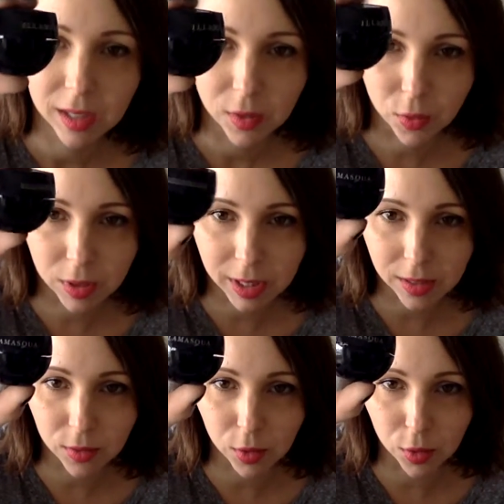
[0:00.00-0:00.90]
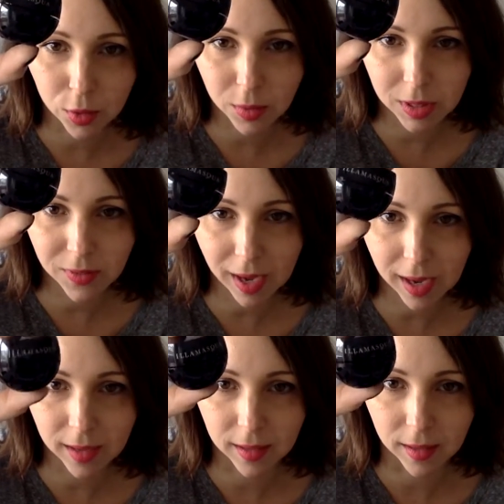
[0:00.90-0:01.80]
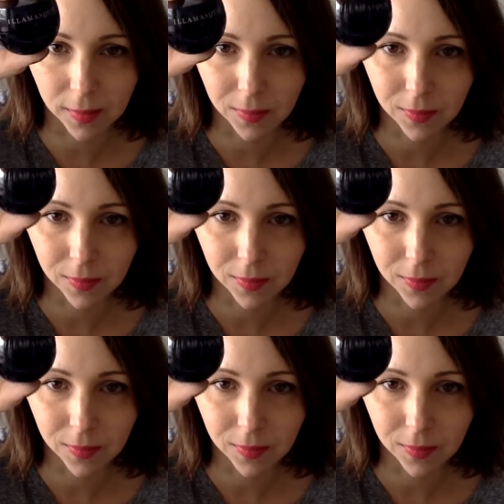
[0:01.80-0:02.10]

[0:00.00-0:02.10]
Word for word: On dirait une demi-sphère, euh,